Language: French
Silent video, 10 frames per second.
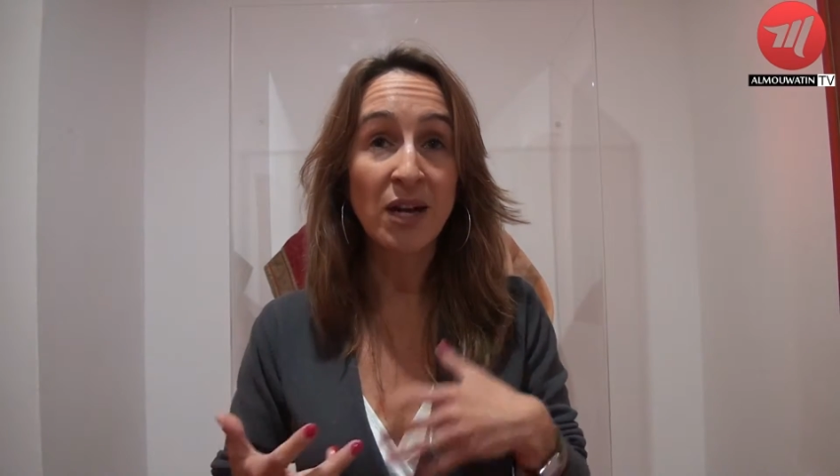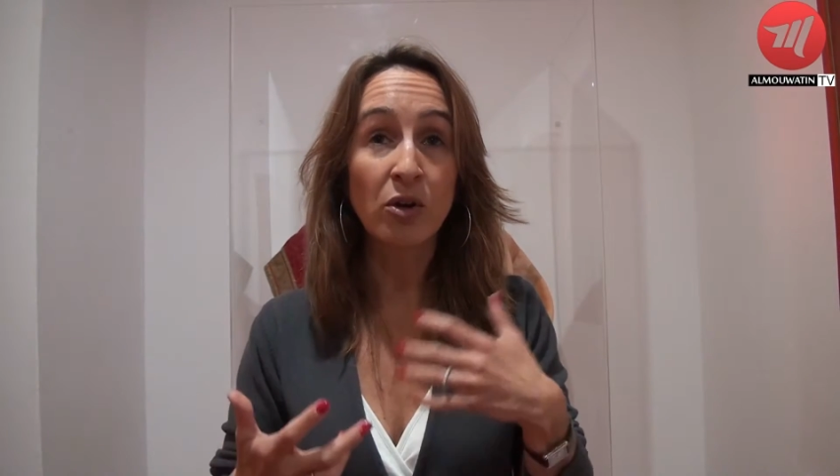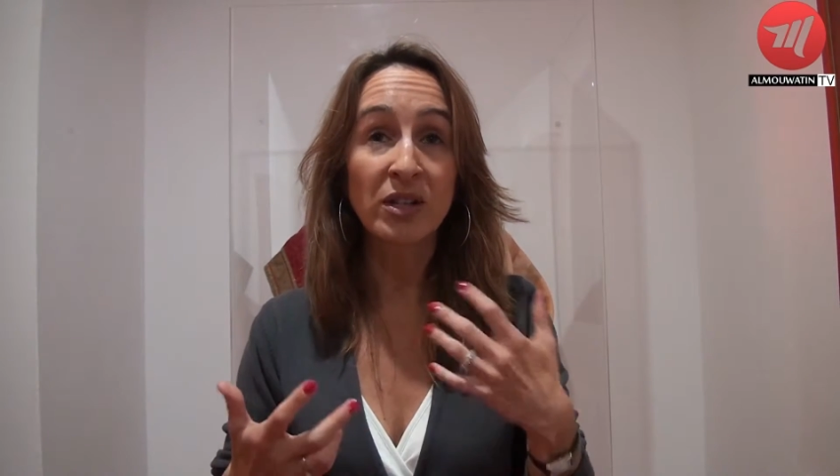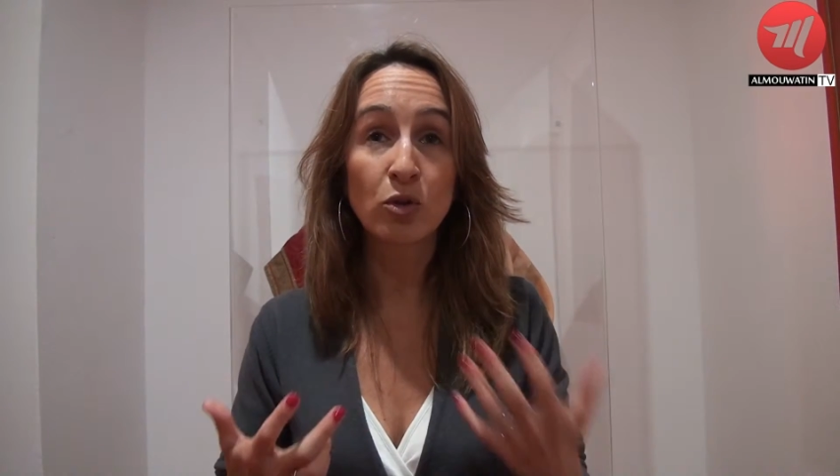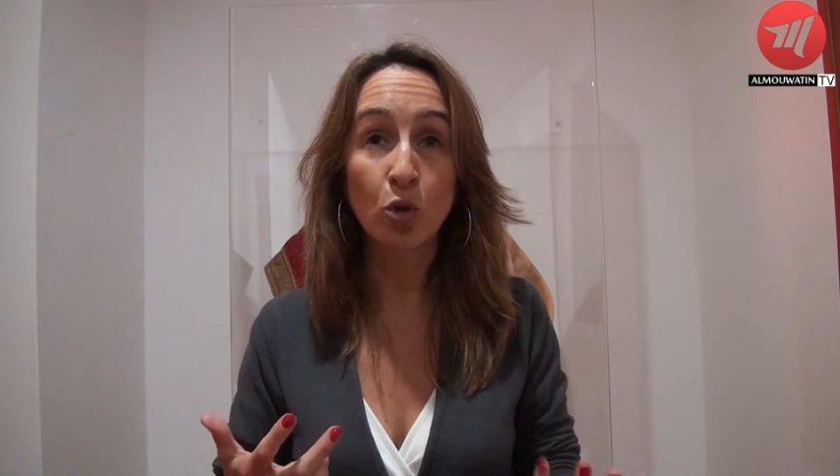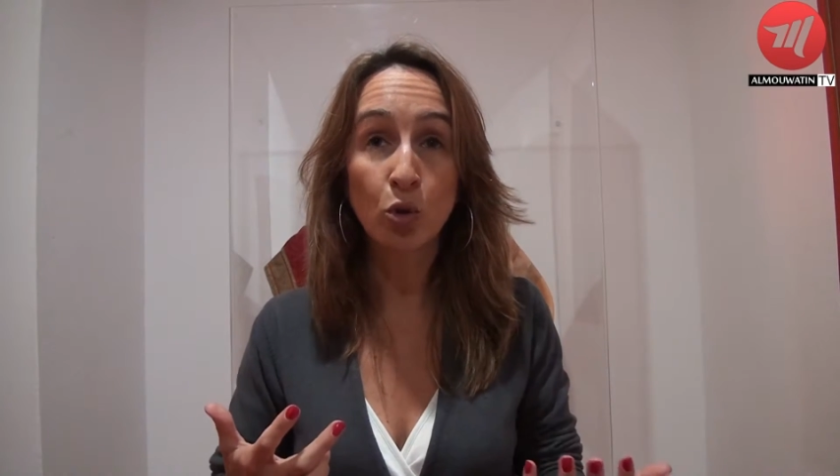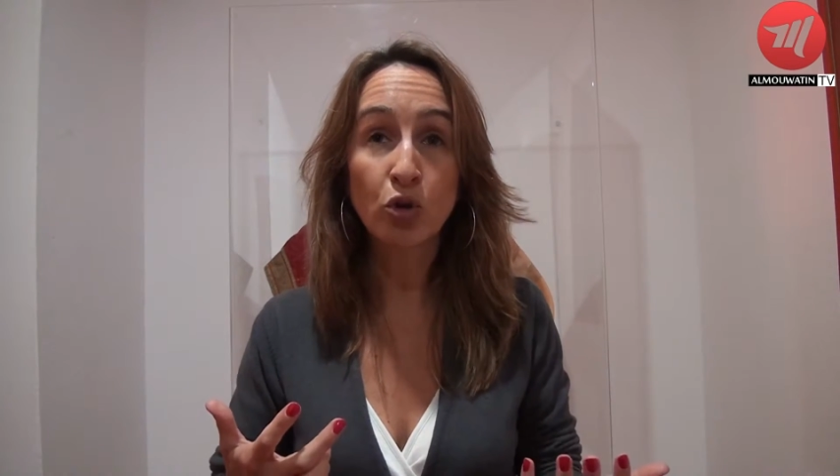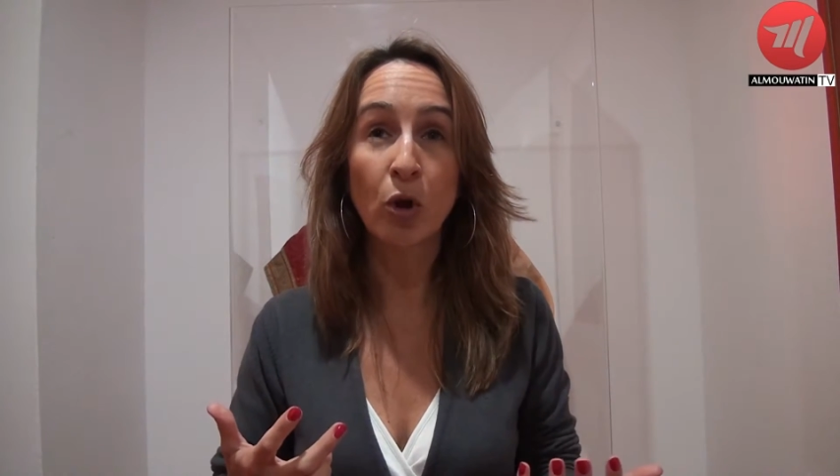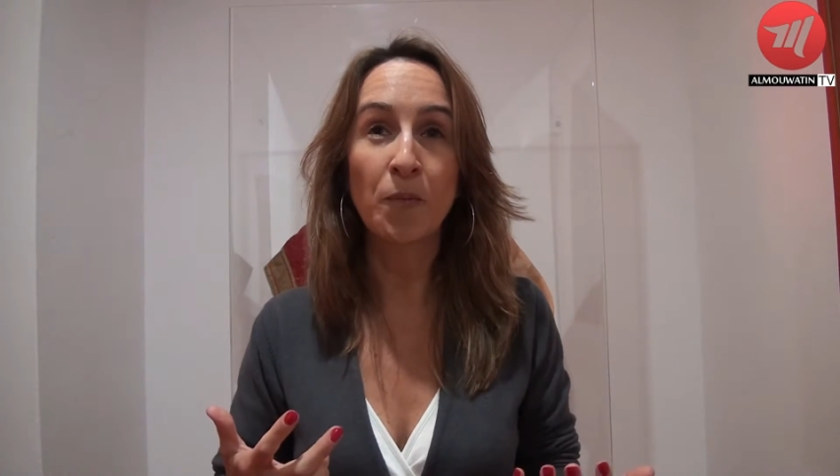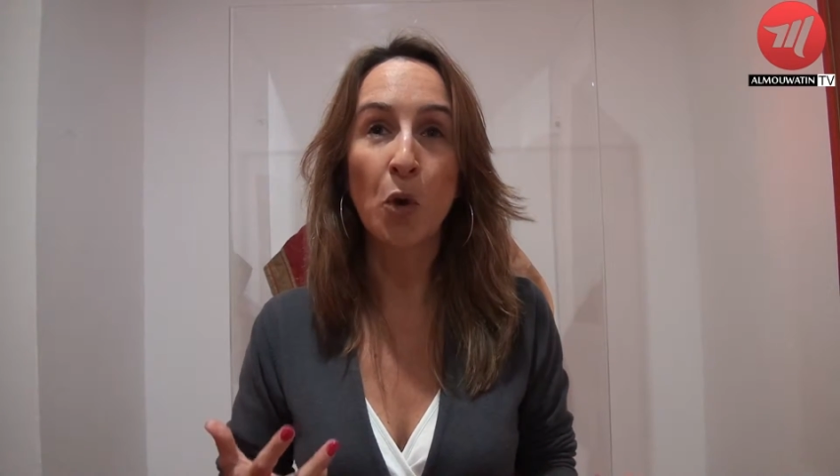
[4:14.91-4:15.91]
côté de
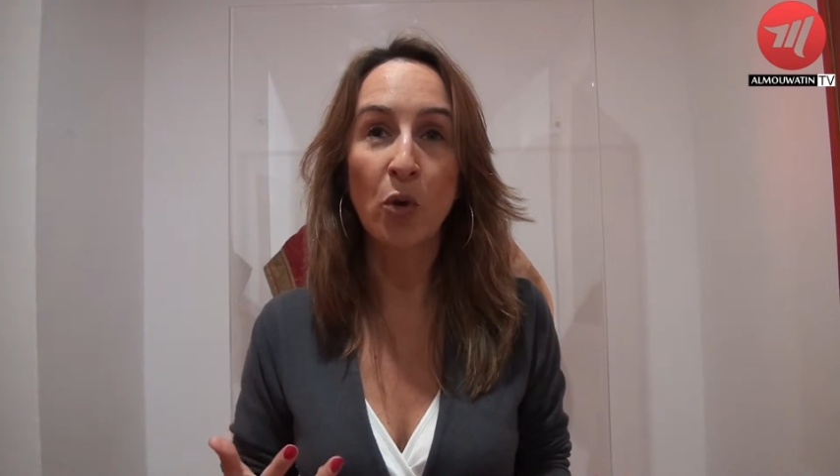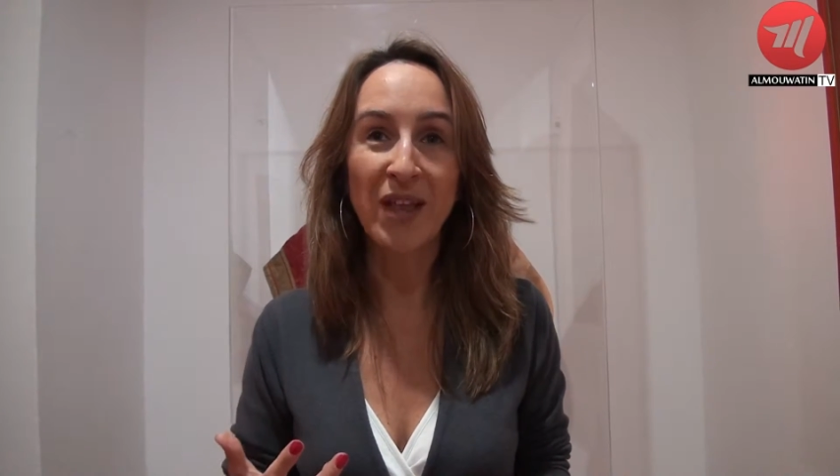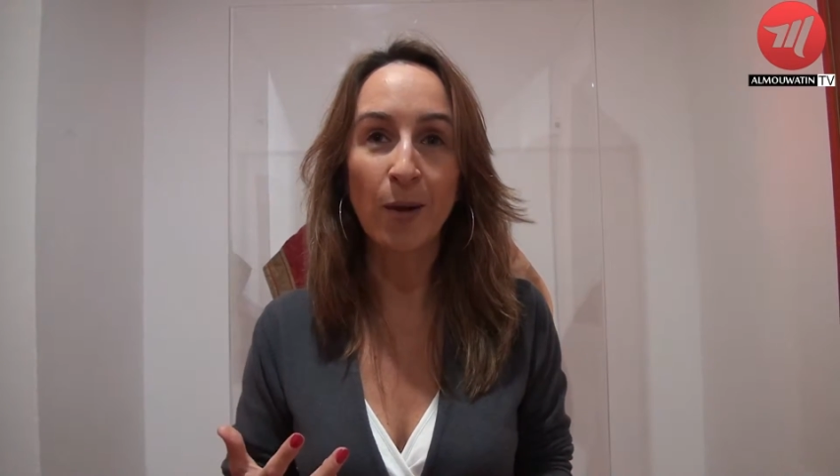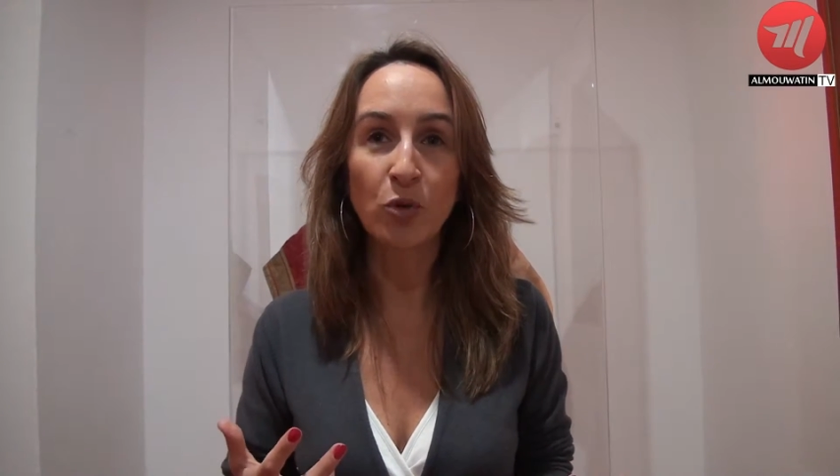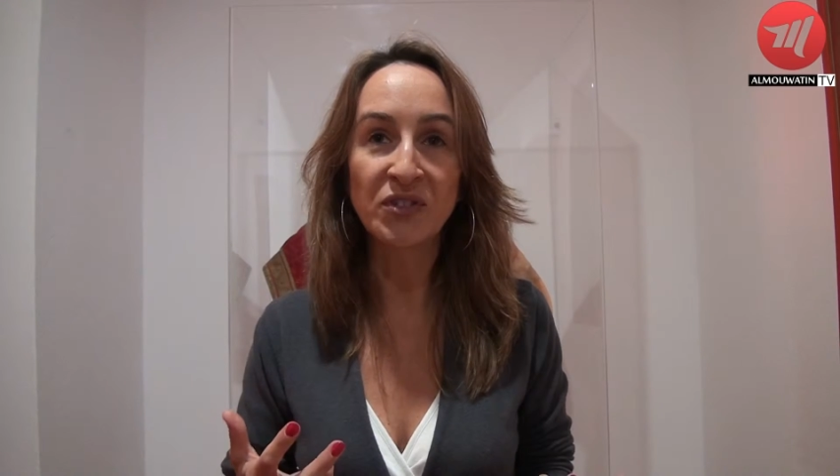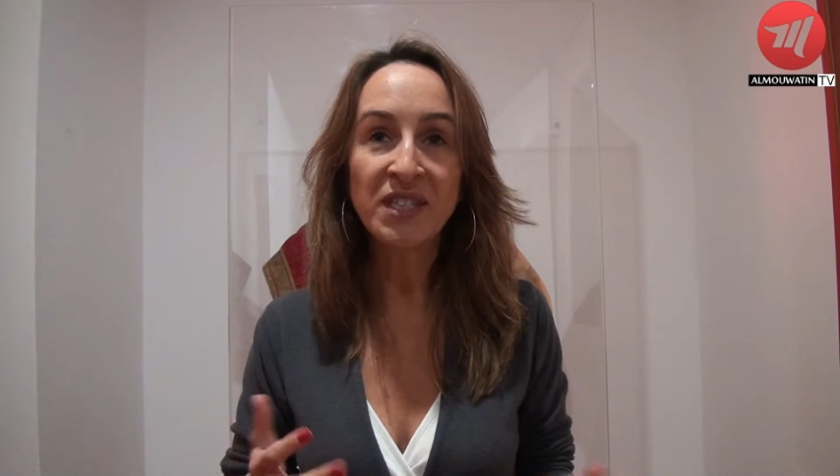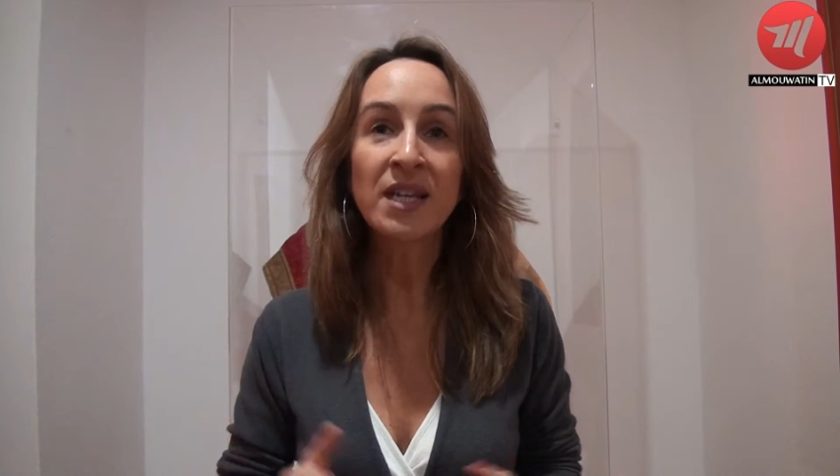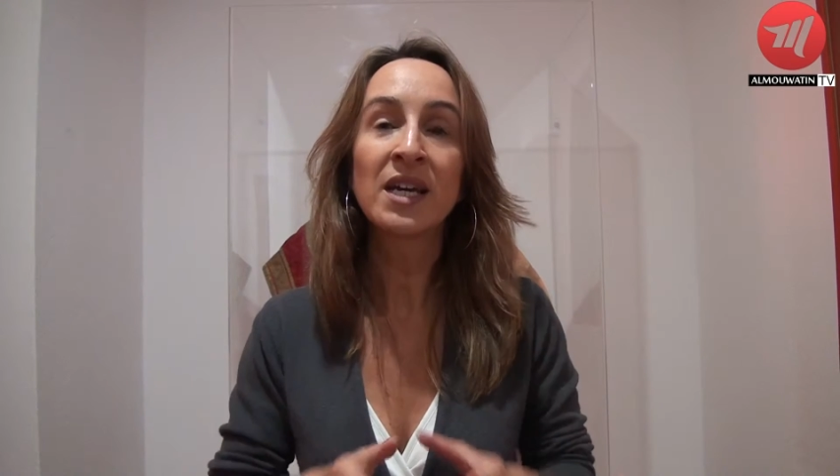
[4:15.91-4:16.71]
l'autre, en harmonie.